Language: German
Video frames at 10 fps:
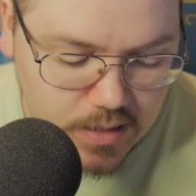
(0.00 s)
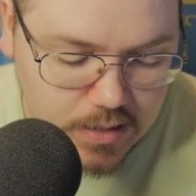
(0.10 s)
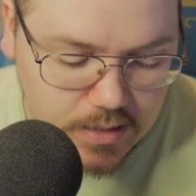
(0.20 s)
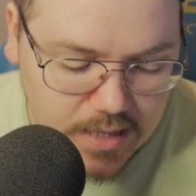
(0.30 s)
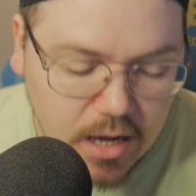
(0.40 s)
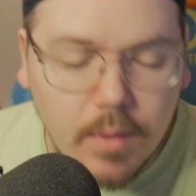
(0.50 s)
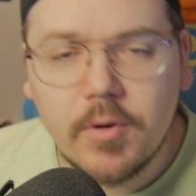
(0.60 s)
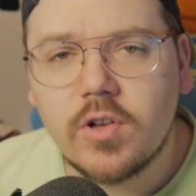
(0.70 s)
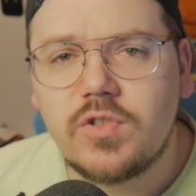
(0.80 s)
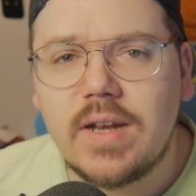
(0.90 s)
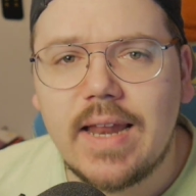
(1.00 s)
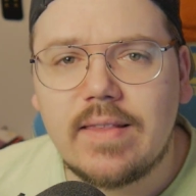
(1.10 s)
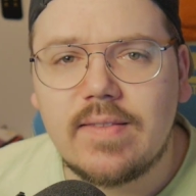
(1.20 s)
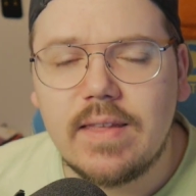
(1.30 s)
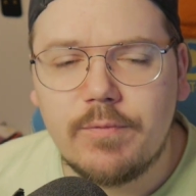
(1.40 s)
Ja, kommen wir noch zu den
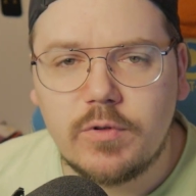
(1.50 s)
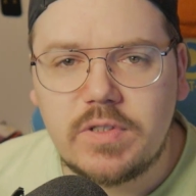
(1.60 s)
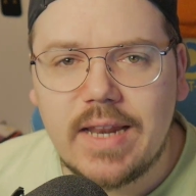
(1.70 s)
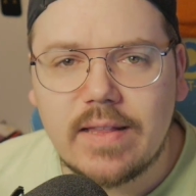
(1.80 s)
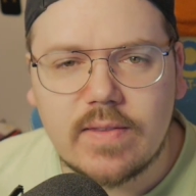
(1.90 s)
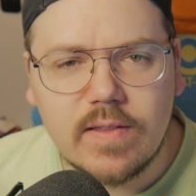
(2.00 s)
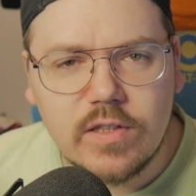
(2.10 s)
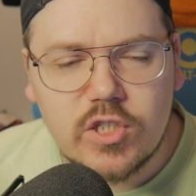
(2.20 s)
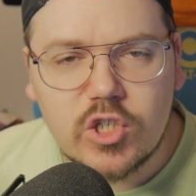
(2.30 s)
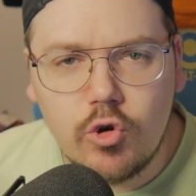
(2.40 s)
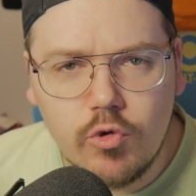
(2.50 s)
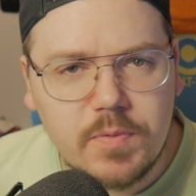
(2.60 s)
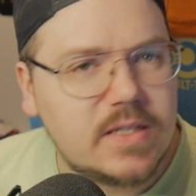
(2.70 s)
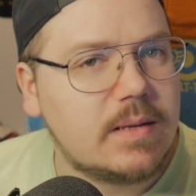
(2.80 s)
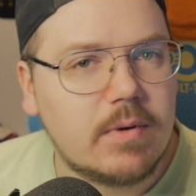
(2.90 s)
letzten Infos, die letzten
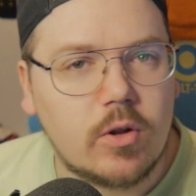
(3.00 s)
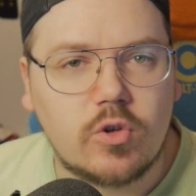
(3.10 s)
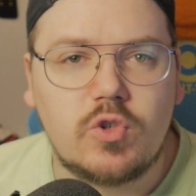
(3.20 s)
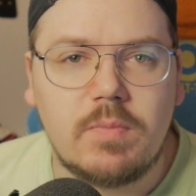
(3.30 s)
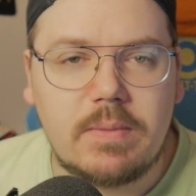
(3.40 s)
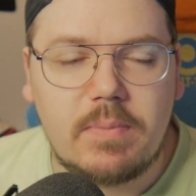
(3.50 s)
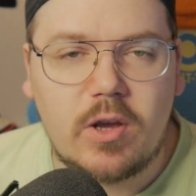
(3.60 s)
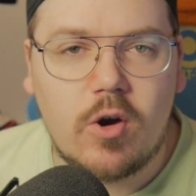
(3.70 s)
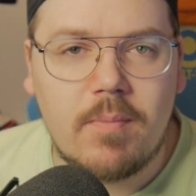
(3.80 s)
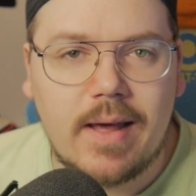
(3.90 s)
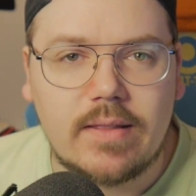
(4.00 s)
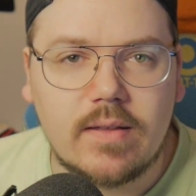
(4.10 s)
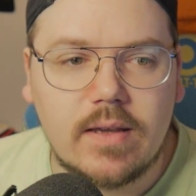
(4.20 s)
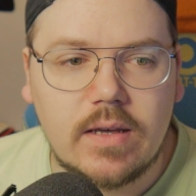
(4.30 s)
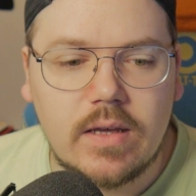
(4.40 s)
Scoops, die man noch so mitbekommen hat
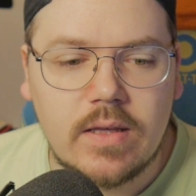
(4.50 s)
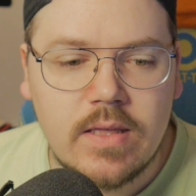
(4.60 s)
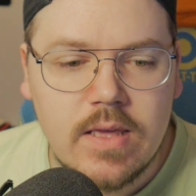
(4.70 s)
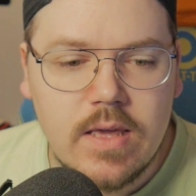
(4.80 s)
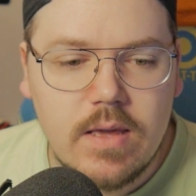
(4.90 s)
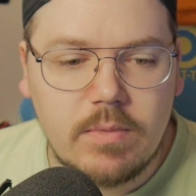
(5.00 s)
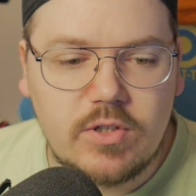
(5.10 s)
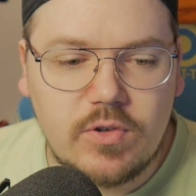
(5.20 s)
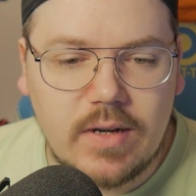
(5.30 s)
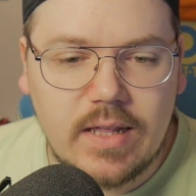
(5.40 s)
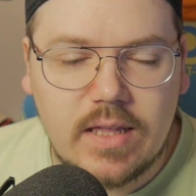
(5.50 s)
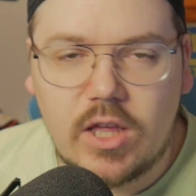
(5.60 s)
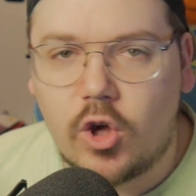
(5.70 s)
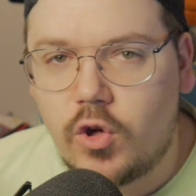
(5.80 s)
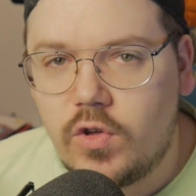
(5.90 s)
äh, bezüglich
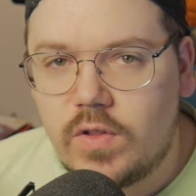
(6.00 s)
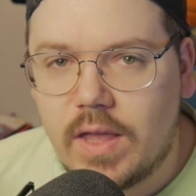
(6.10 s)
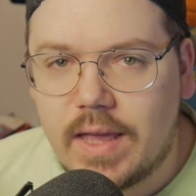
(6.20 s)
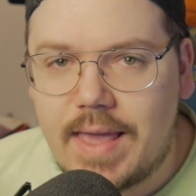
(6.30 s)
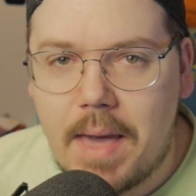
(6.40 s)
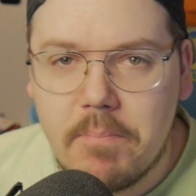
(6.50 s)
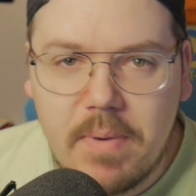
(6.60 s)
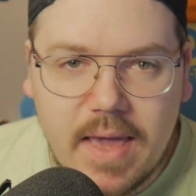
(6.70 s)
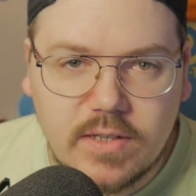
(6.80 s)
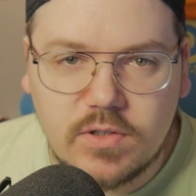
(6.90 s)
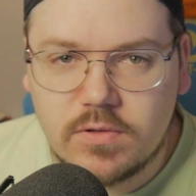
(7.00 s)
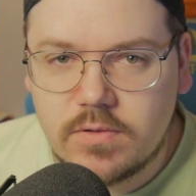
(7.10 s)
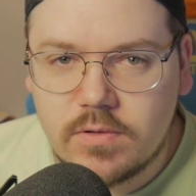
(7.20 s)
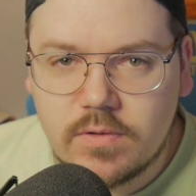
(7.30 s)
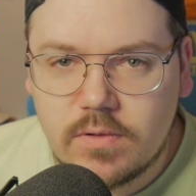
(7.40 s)
Gerüchte, Comebacks
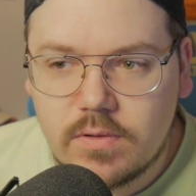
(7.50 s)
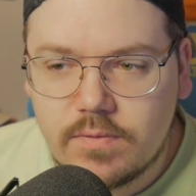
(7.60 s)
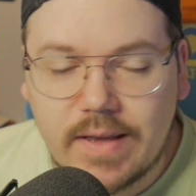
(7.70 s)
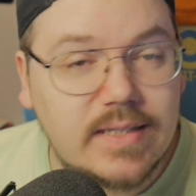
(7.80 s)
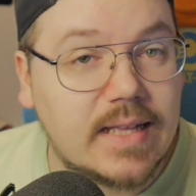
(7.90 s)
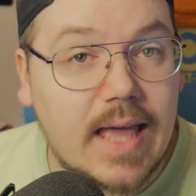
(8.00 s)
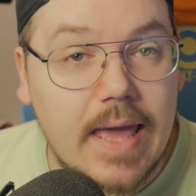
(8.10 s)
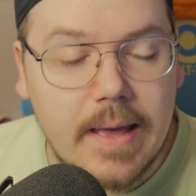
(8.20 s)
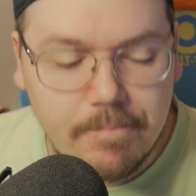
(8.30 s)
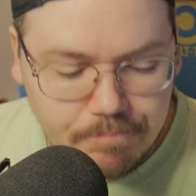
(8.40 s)
und, und, und weiß der Geier.